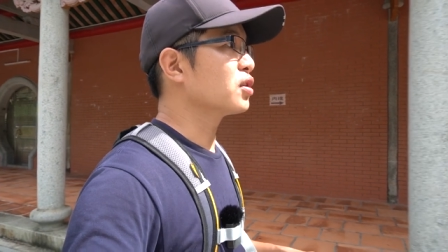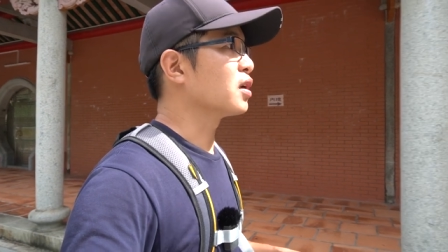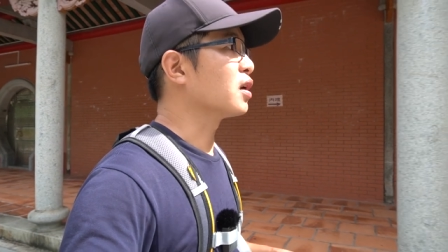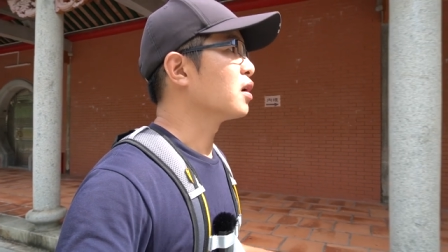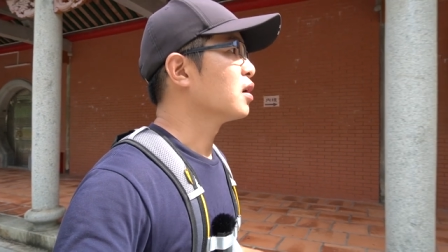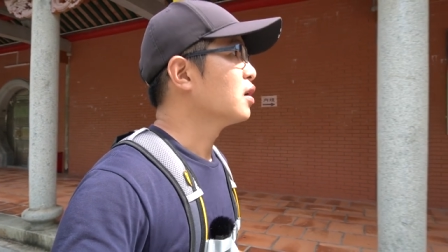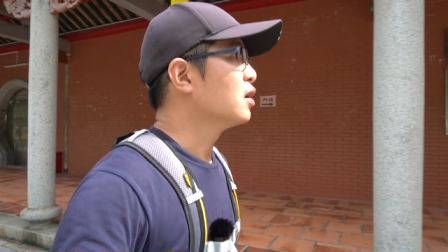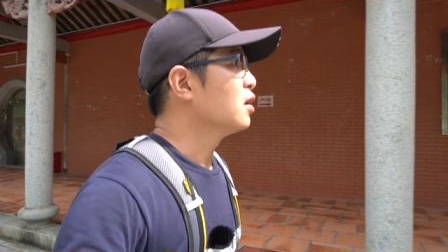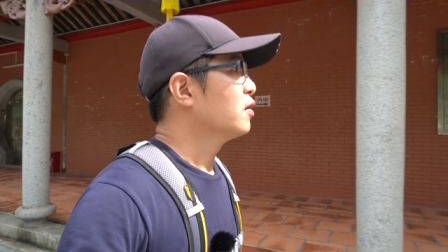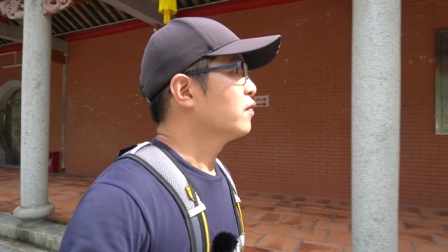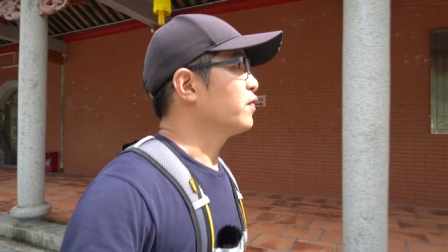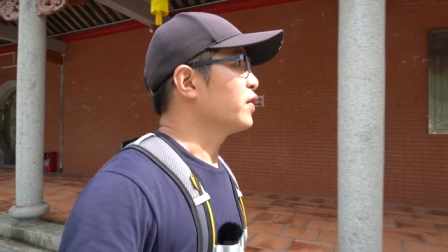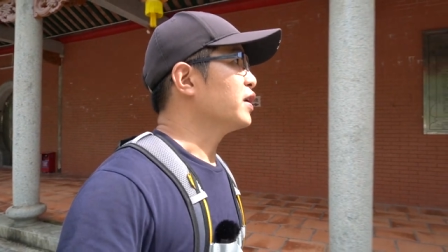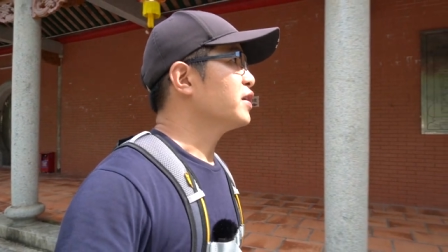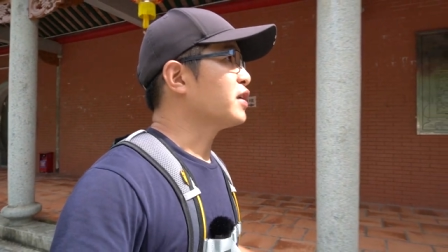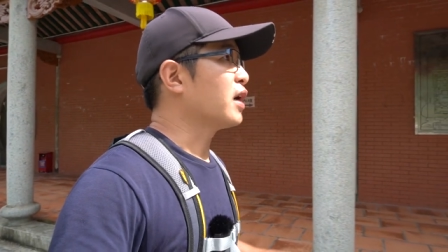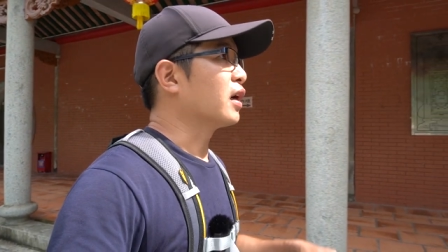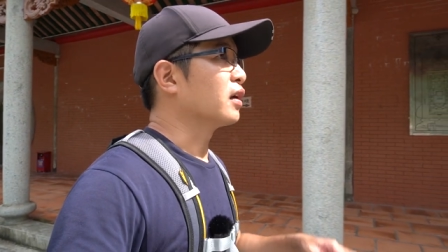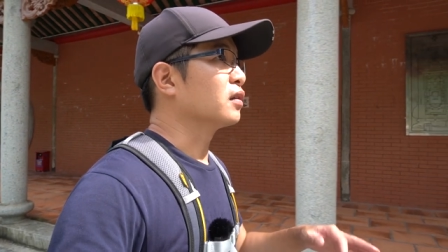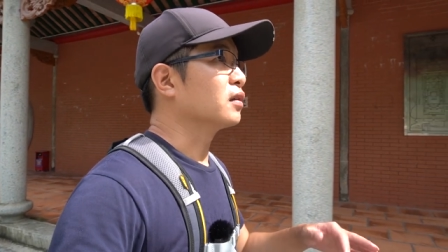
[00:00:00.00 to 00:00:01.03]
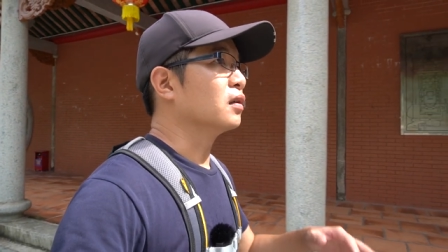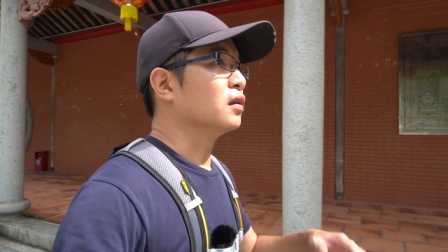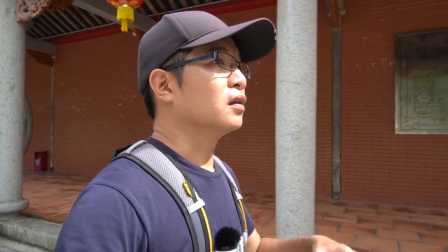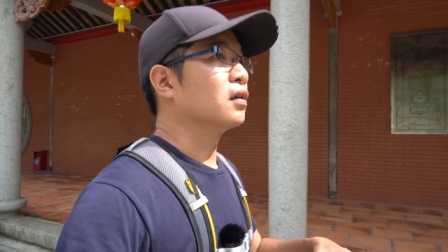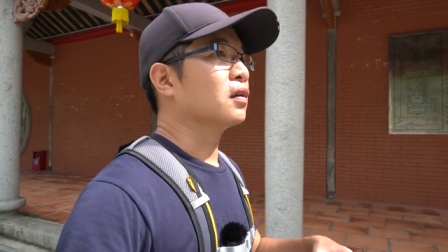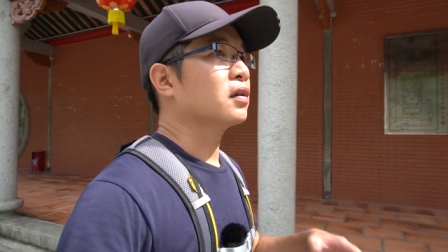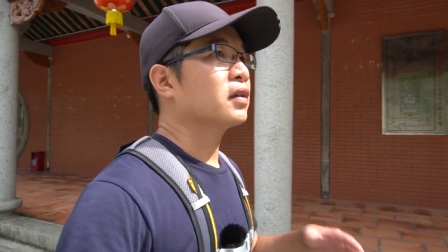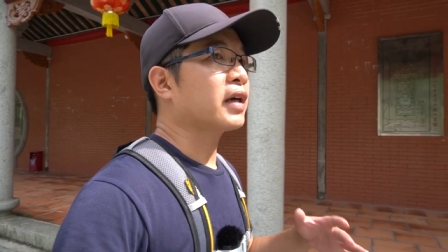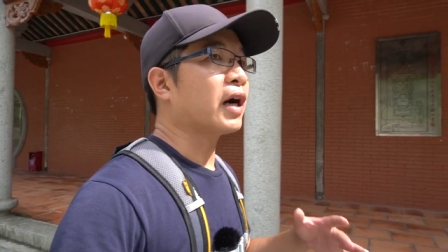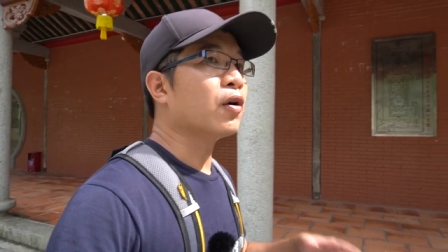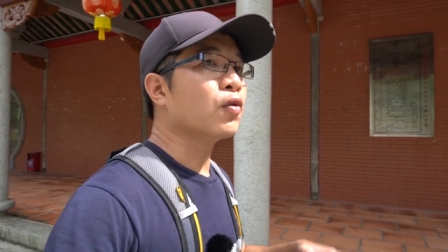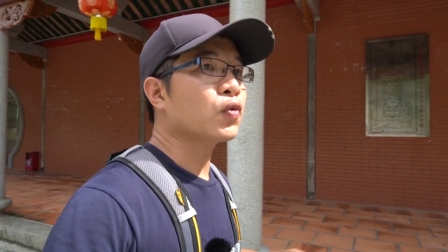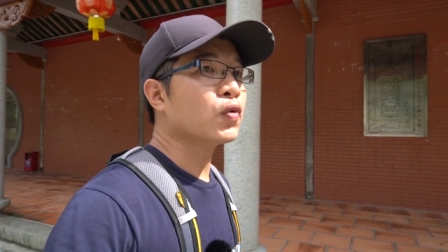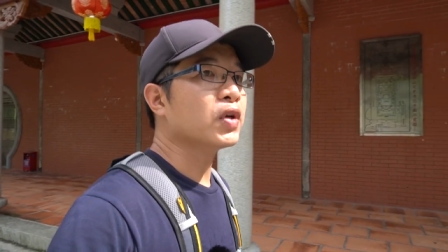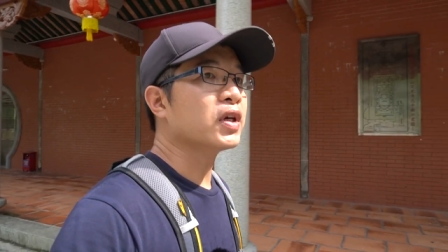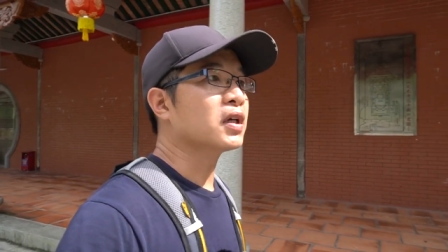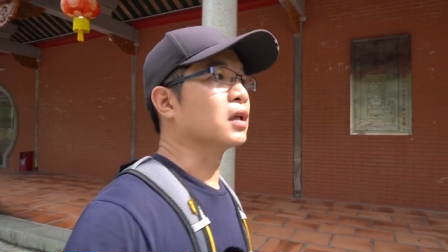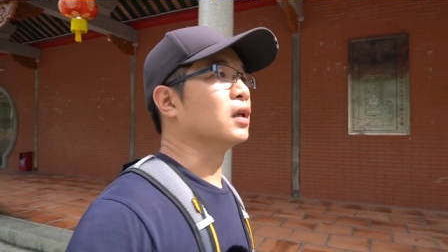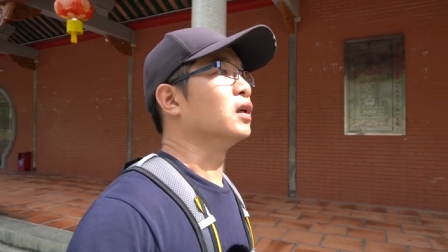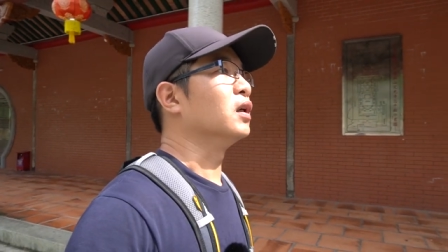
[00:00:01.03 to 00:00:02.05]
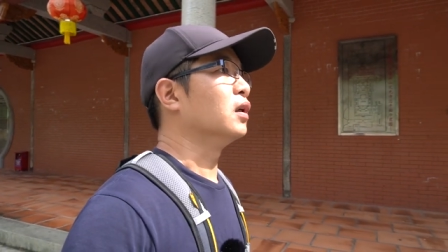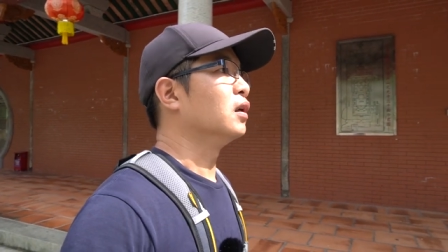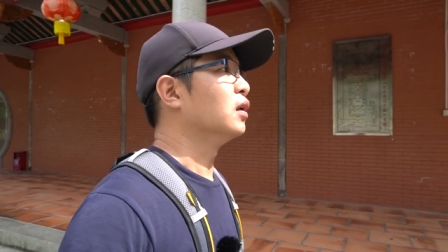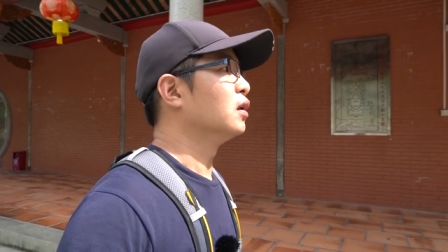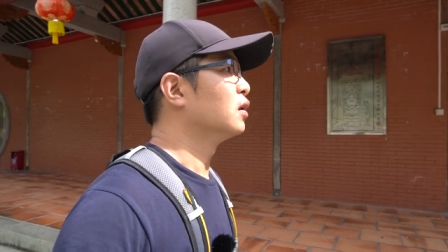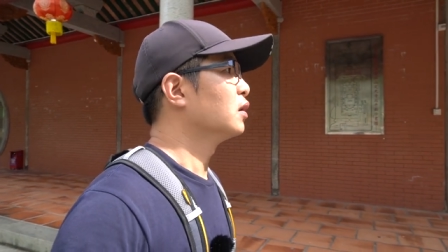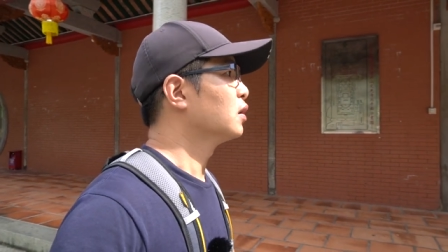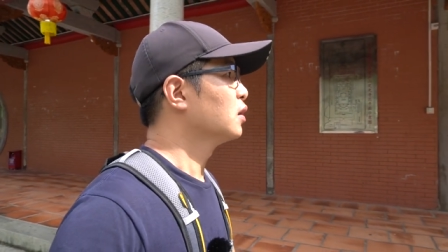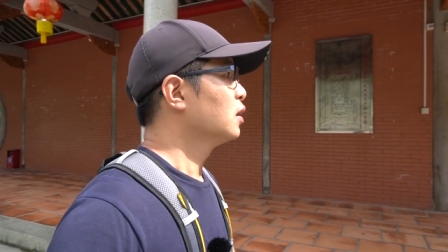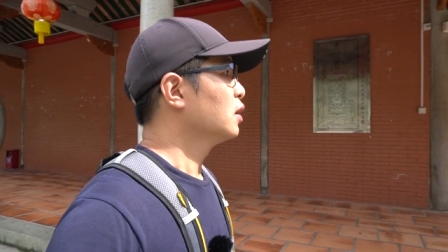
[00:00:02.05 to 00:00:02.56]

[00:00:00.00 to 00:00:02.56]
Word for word: 啊，非常的高规格哦，